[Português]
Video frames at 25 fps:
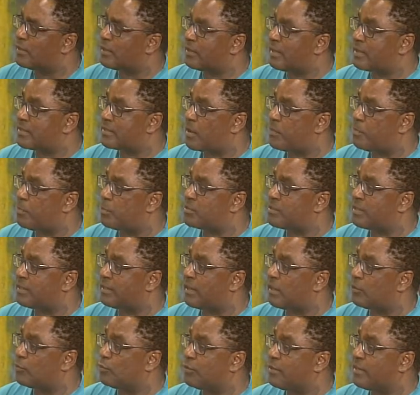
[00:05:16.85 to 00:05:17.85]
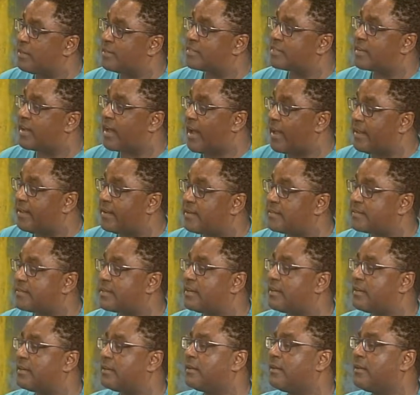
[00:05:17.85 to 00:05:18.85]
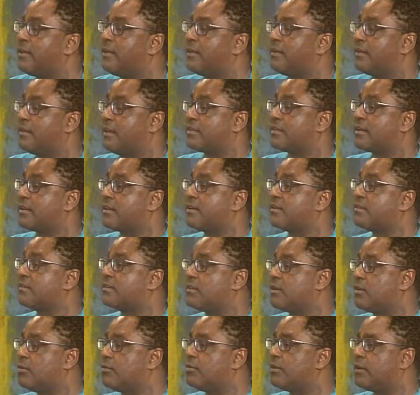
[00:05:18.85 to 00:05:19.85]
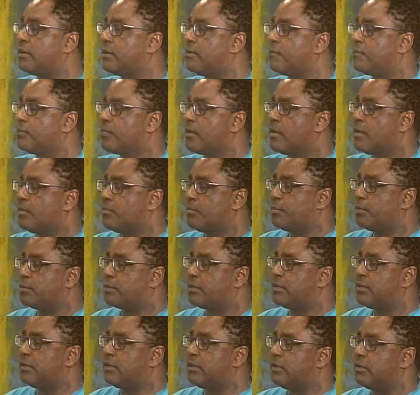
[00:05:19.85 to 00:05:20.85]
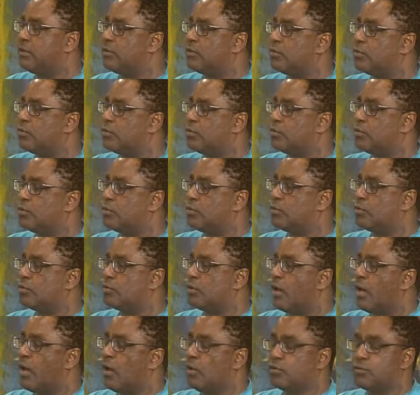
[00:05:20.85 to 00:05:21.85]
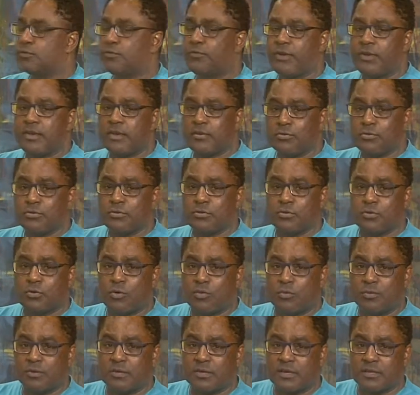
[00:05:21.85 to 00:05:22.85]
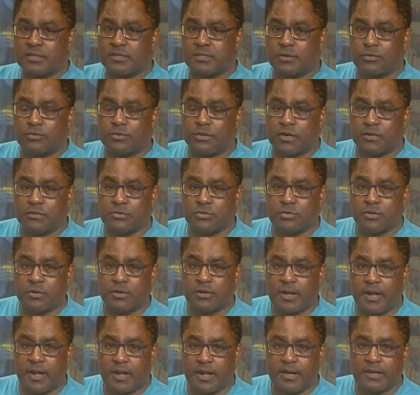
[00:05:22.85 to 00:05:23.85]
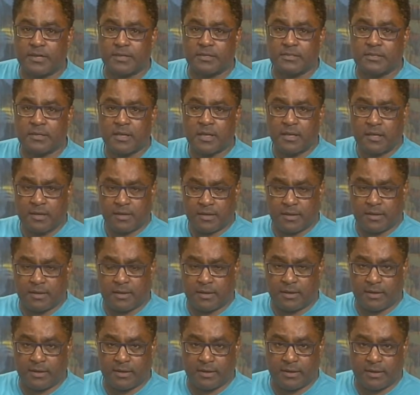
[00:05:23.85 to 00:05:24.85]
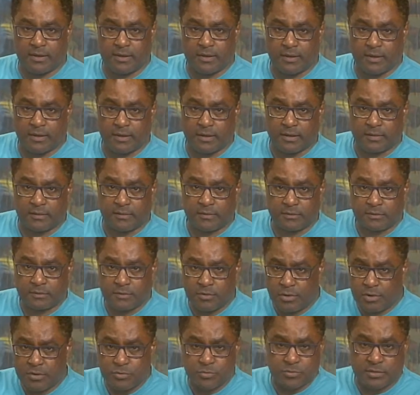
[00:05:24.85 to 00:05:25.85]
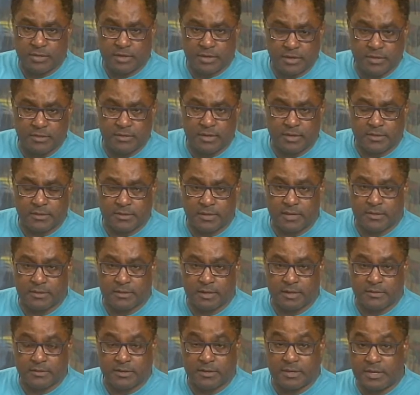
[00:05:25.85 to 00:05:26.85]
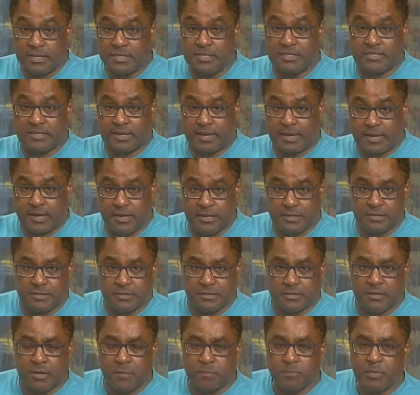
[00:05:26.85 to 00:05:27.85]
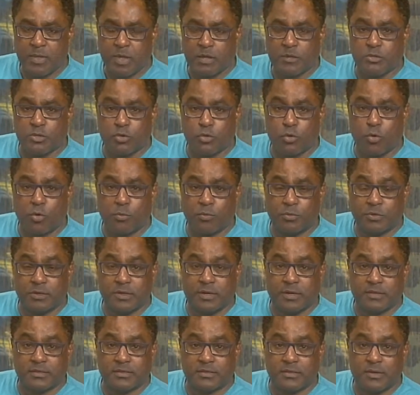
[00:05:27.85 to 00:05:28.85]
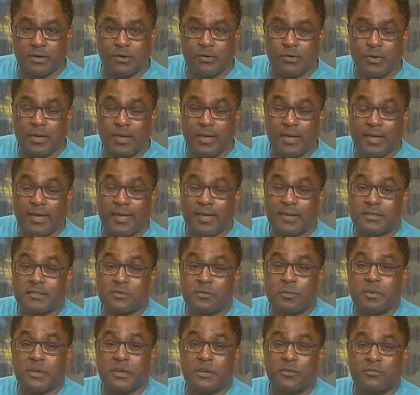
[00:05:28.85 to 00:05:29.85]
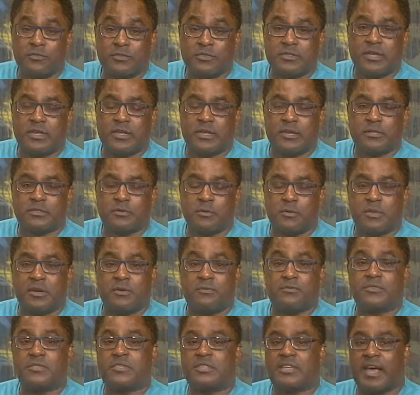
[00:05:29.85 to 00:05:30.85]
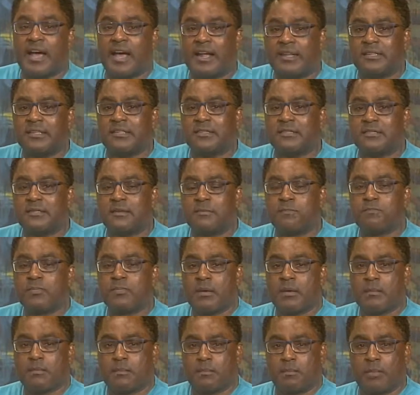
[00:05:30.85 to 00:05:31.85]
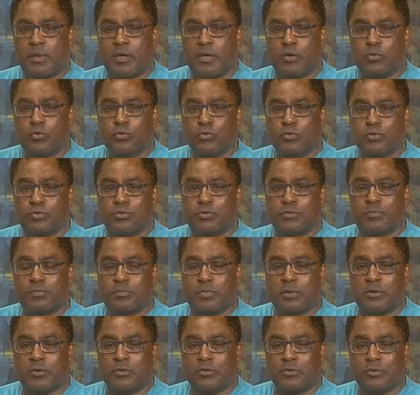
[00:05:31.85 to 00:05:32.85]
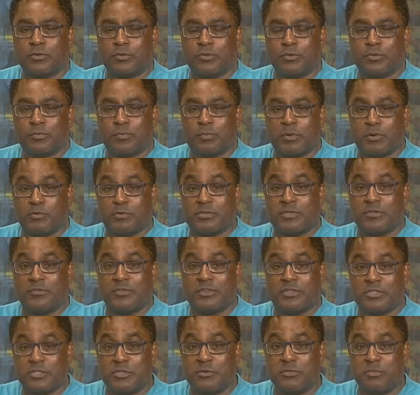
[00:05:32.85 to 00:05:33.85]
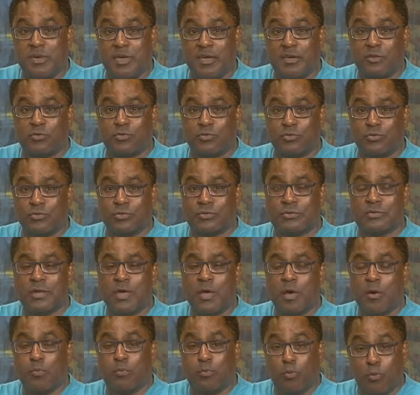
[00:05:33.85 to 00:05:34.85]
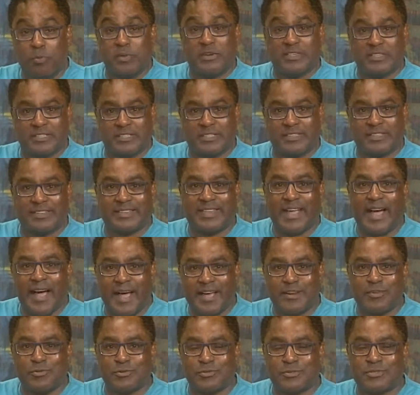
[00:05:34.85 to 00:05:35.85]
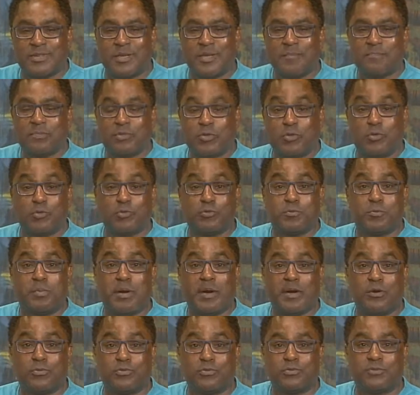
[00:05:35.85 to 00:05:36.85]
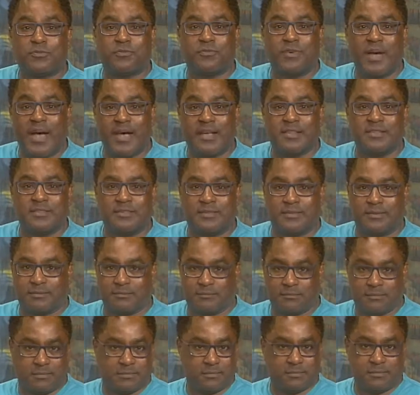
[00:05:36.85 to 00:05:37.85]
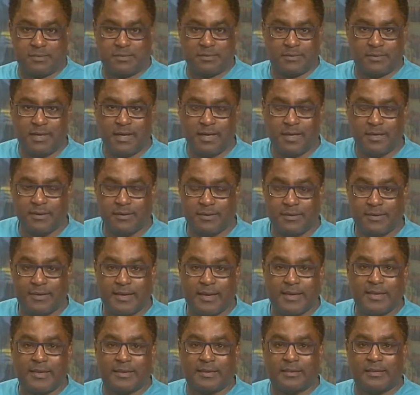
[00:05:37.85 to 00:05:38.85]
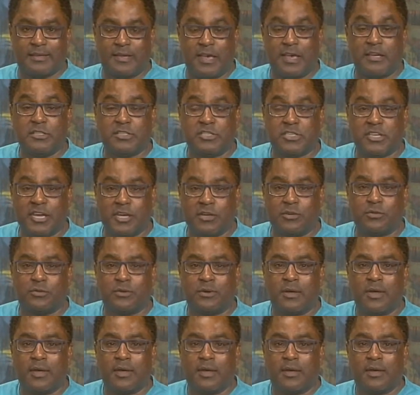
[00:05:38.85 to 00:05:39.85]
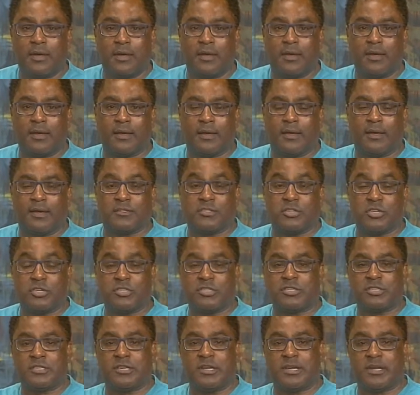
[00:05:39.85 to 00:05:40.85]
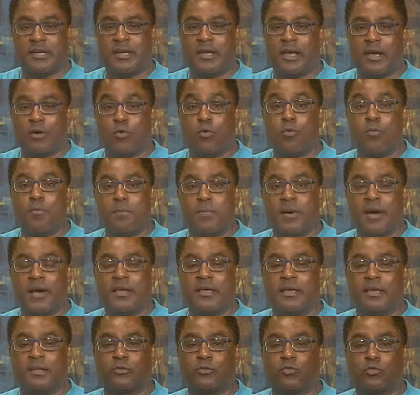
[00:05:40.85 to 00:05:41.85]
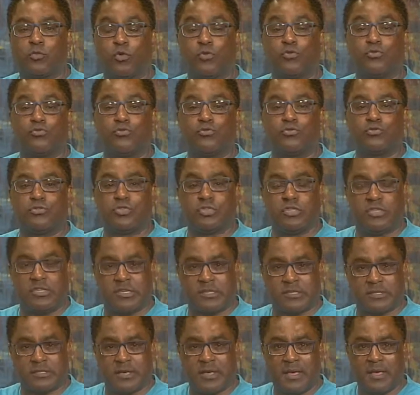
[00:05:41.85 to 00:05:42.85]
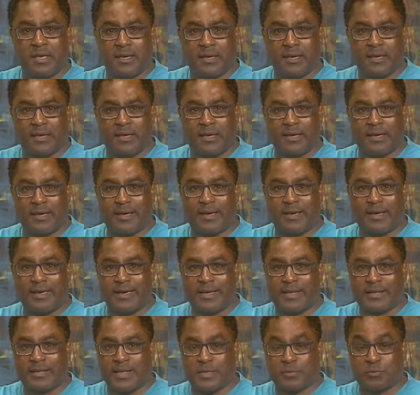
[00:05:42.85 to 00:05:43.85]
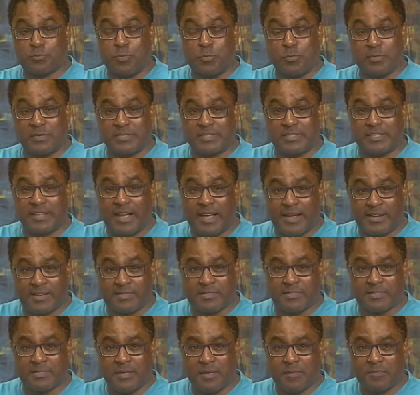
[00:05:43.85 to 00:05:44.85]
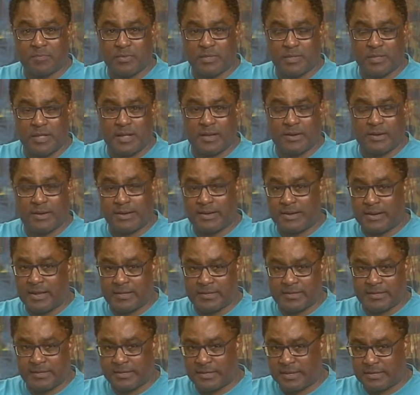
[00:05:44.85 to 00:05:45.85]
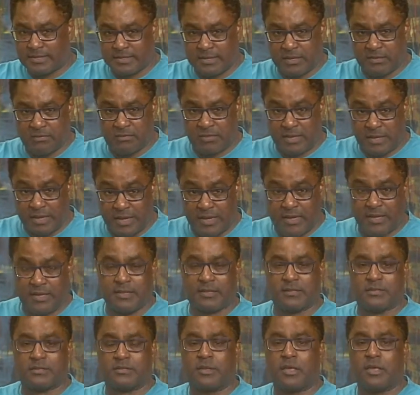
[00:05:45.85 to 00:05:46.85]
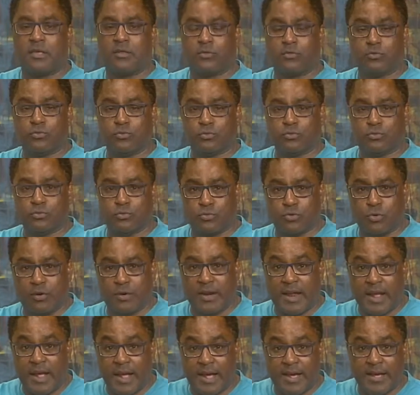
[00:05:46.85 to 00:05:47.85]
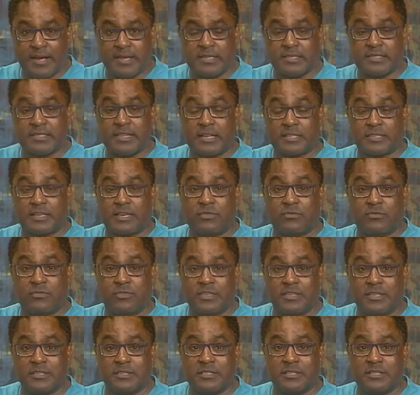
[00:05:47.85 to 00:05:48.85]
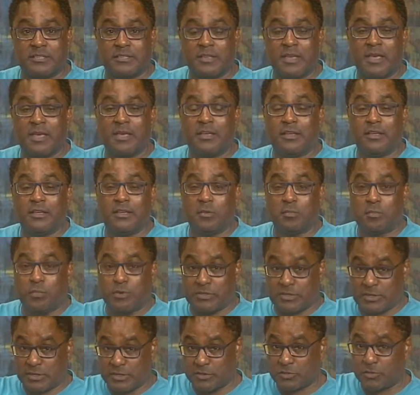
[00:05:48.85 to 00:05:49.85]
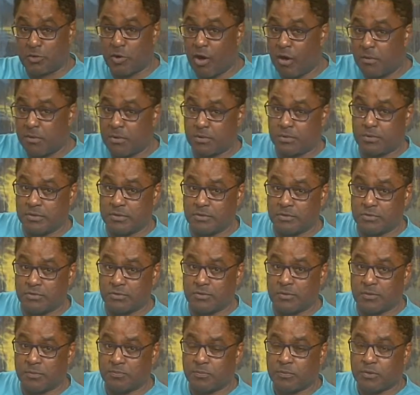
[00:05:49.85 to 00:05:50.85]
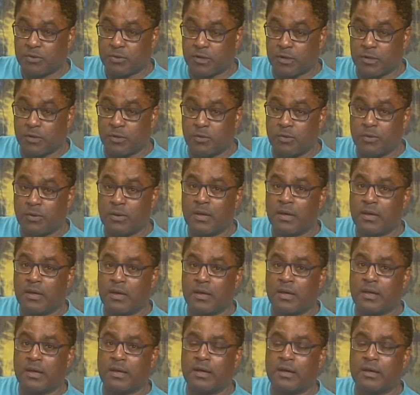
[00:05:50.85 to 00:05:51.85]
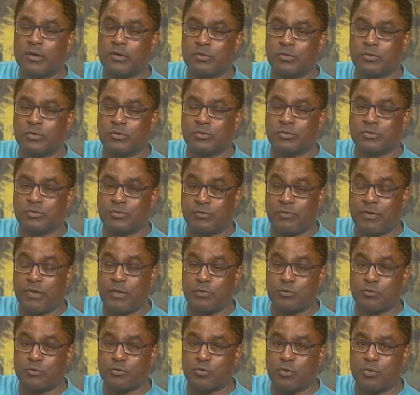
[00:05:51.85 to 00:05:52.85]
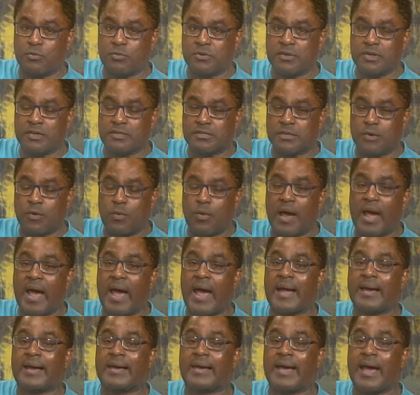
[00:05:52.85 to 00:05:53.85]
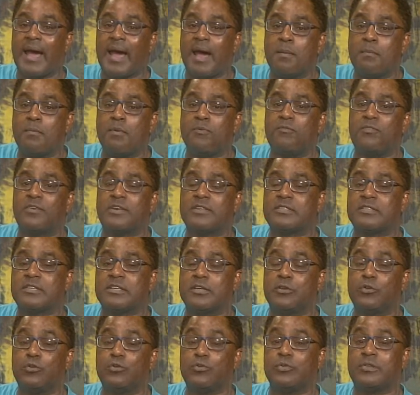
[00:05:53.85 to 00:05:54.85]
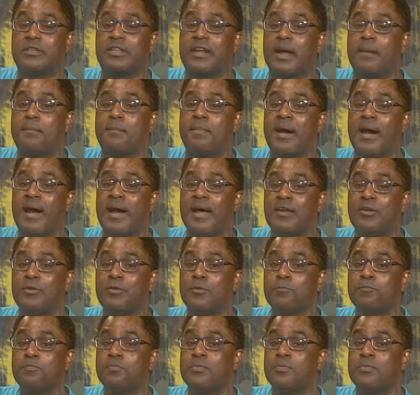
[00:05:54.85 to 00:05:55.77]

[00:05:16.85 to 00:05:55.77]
das aposentadorias cai nessa, nessa questão, né? Exato. Porque o, o, os veículos de comunicação tradicionais, é, é, é, os grandes, as, as, grandes redes de comunicação, elas são, benefici, elas são beneficiadas pelos, pelo, pelos investimentos publicitários que os bancos fazem. Ninguém aqui é ingênuo, é, a gente acompanha todos os dias é, as publicidades na, na, nas TVs, no, nos jornais, nas revistas, e depois eles cobram isso. Então, os veículos de comunicação acabam fazendo o trabalho